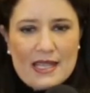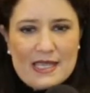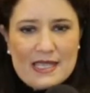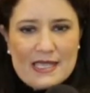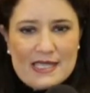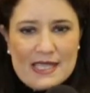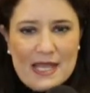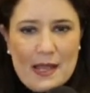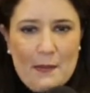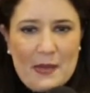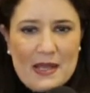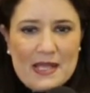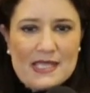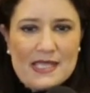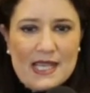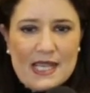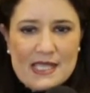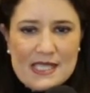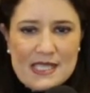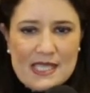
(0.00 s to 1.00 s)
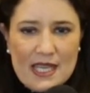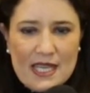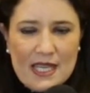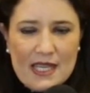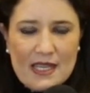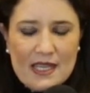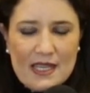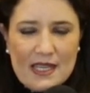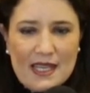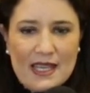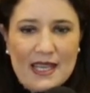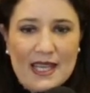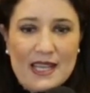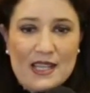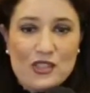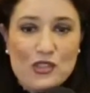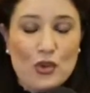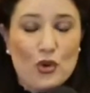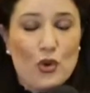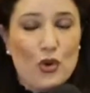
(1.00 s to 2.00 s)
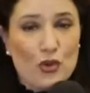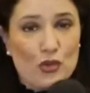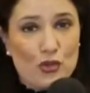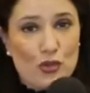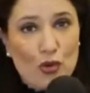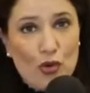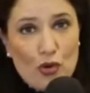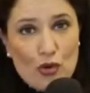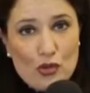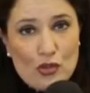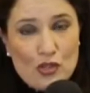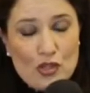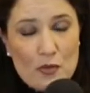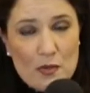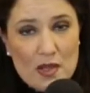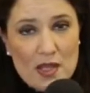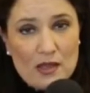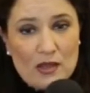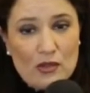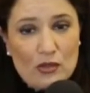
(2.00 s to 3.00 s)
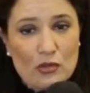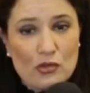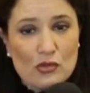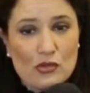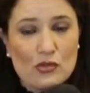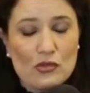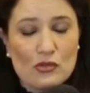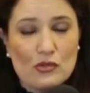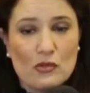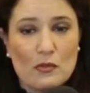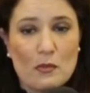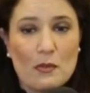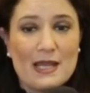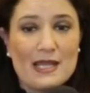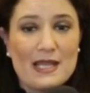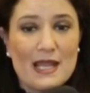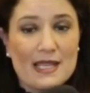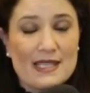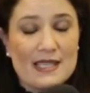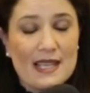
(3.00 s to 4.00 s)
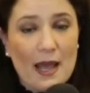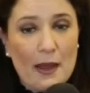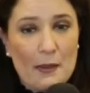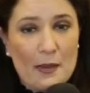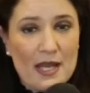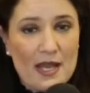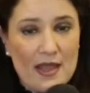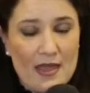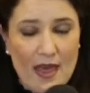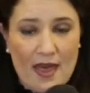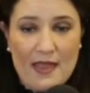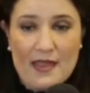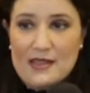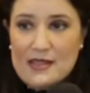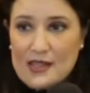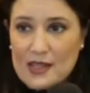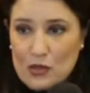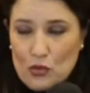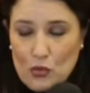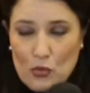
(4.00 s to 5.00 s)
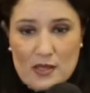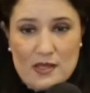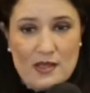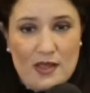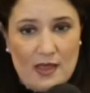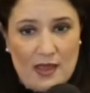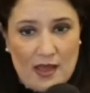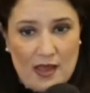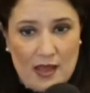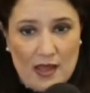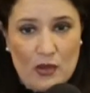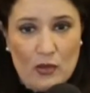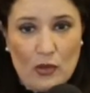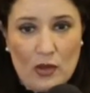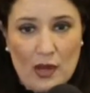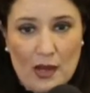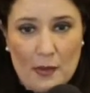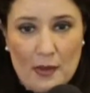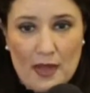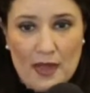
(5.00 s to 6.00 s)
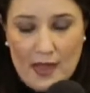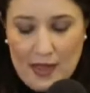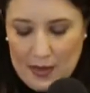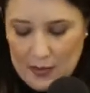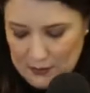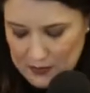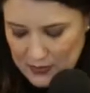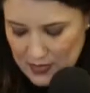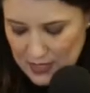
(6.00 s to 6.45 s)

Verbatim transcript: C más H que son los conocimientos más las habilidades que tú vas adquiriendo en la vida.